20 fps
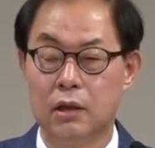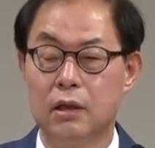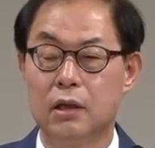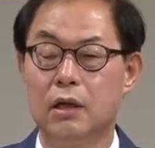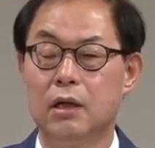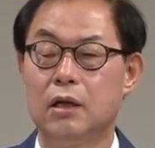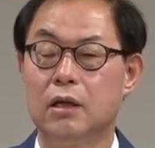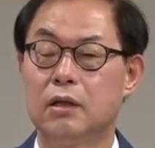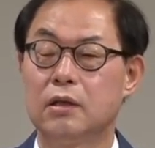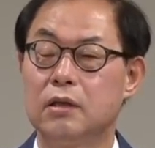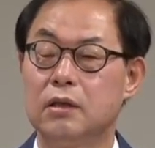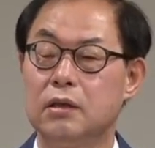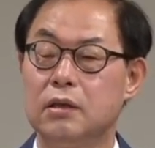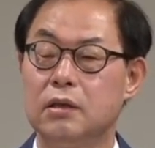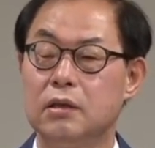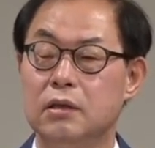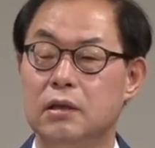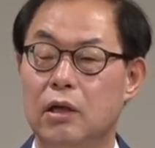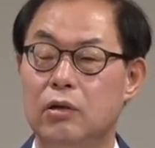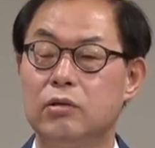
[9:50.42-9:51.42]
그러니까
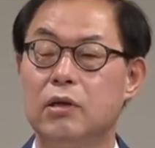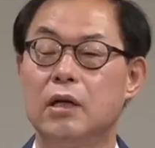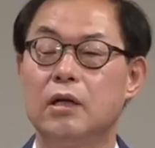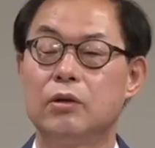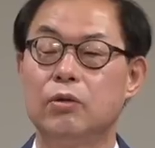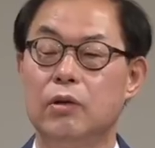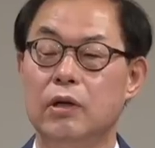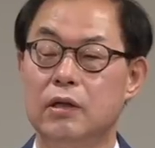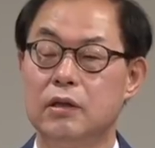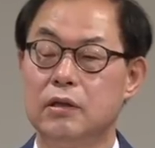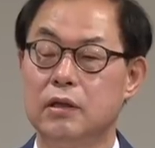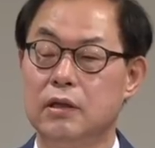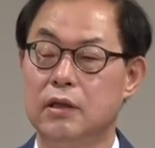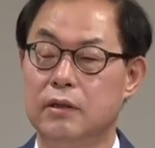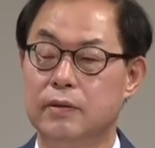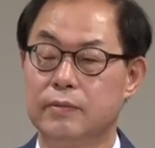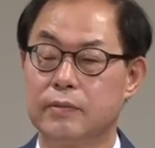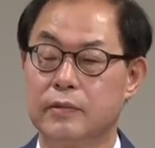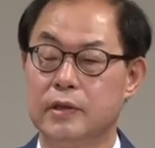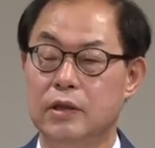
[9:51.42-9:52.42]
예루살렘
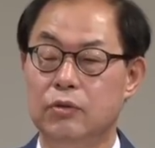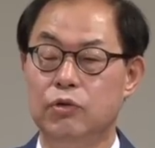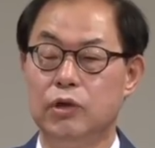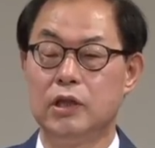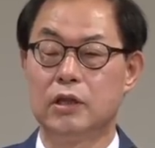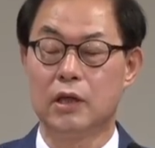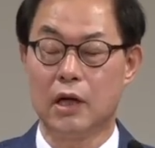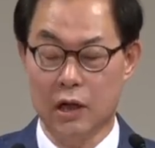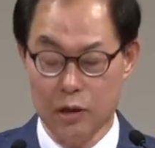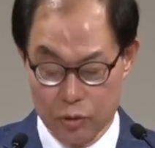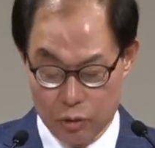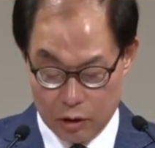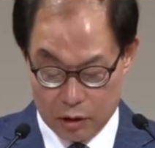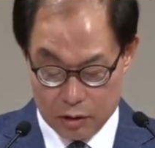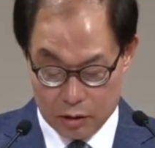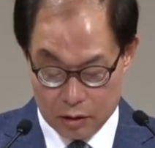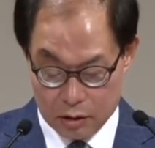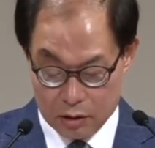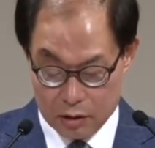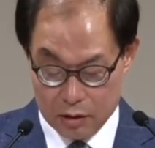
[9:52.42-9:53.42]
교회는요. 위기 상황
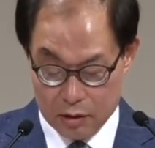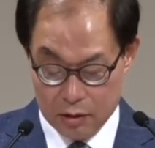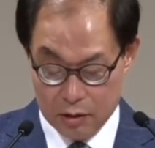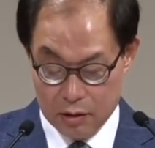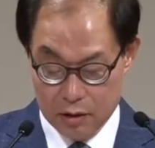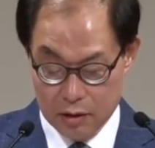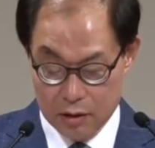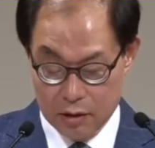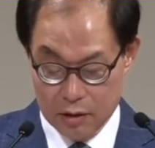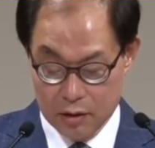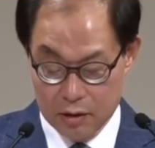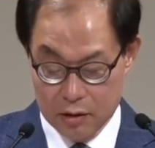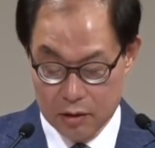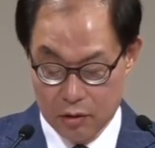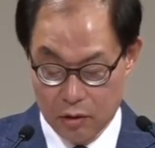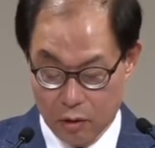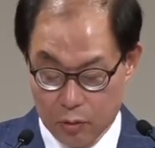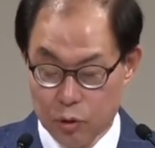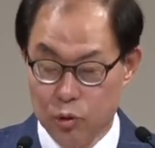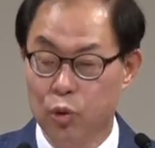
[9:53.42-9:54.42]
속에서
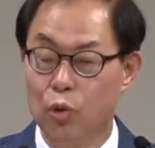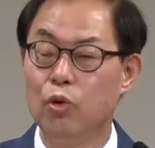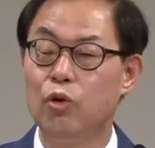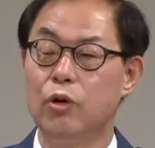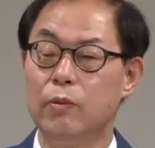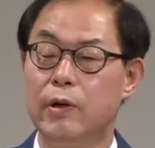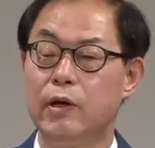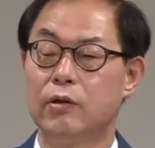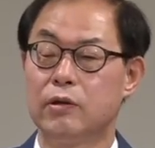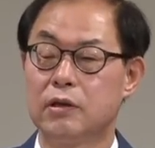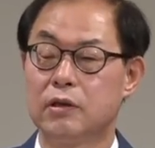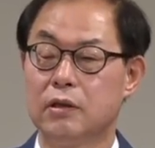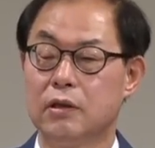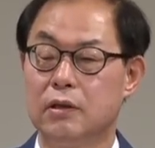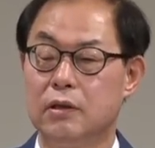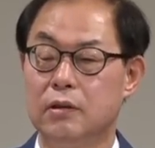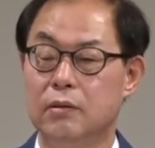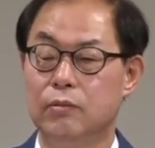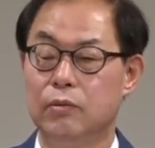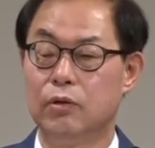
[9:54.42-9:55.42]
너무 좋은 걸
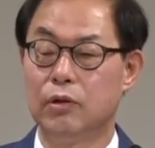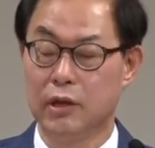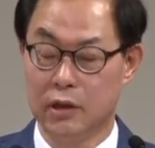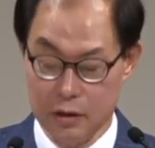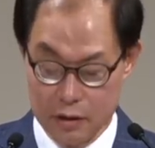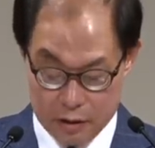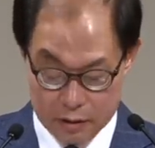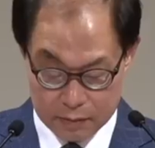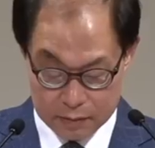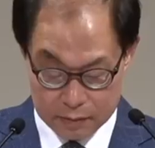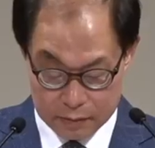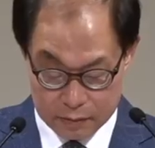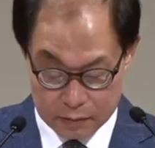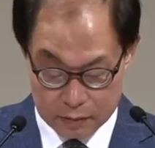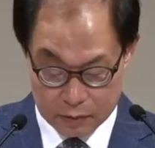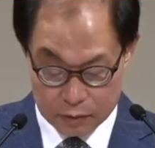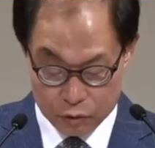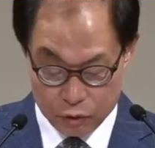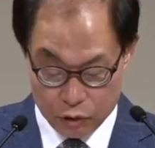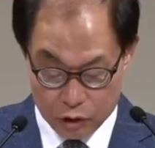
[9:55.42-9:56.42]
배웠죠. 뭐예요?
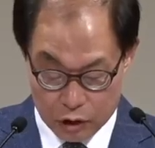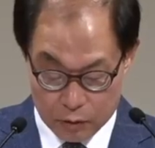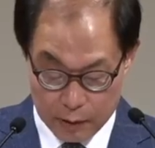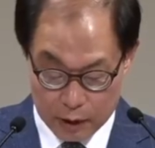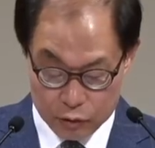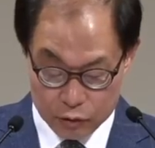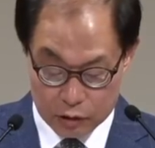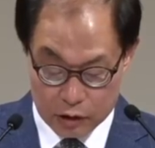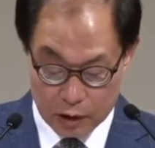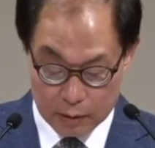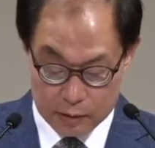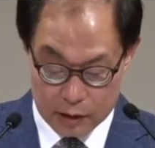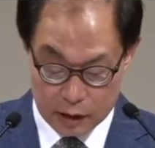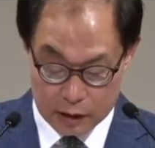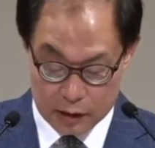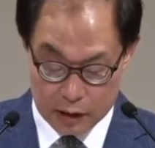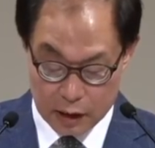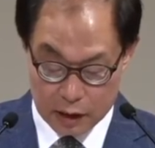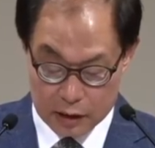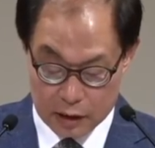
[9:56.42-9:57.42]
뒤를 봐줄 사람
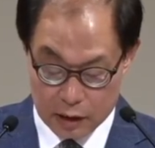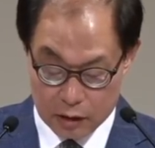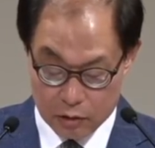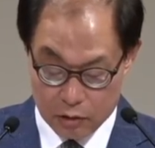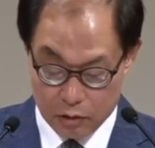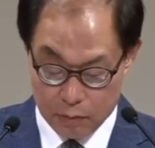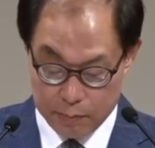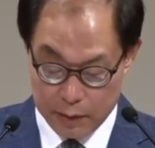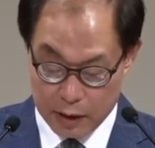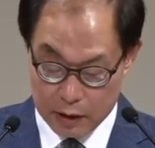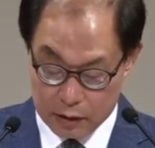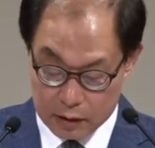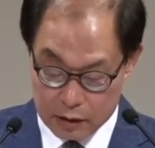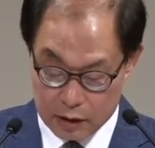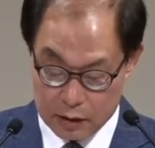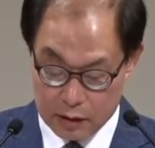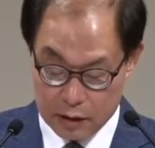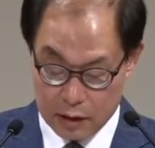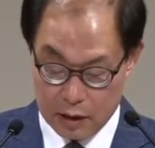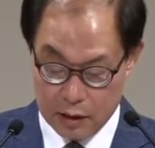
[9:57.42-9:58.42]
찾지 아니하고 백을
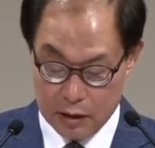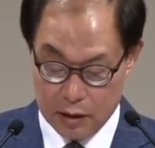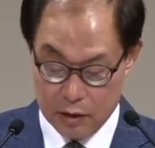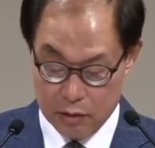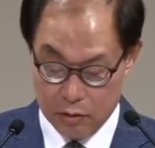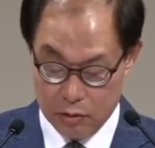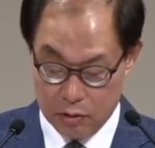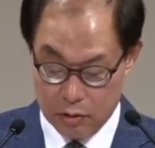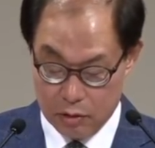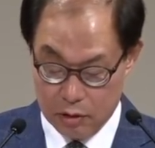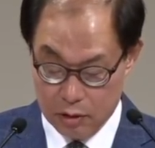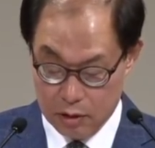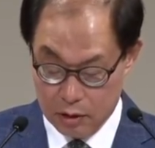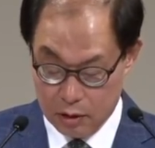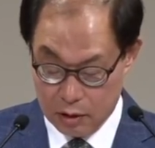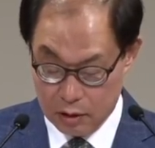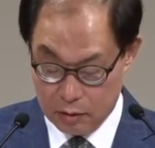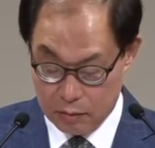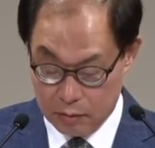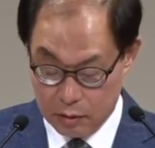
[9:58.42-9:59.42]
찾지 아니하고
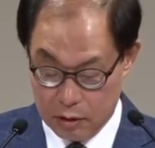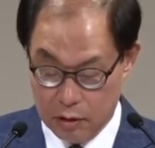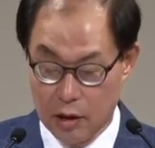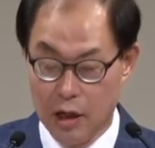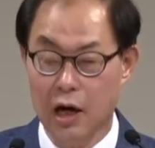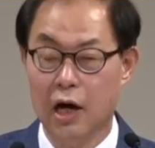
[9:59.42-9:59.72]
뭐